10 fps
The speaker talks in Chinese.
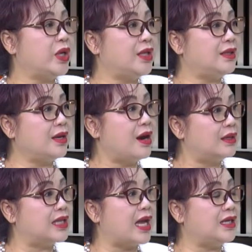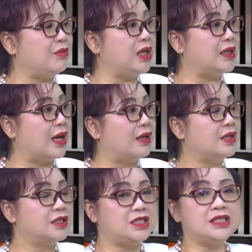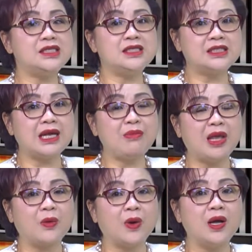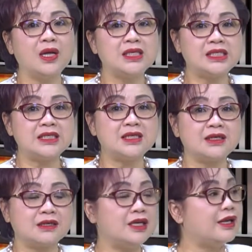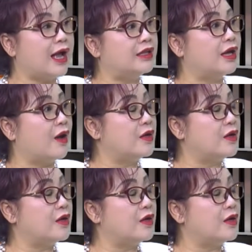以第二代移民呢，其实在美国是可以看到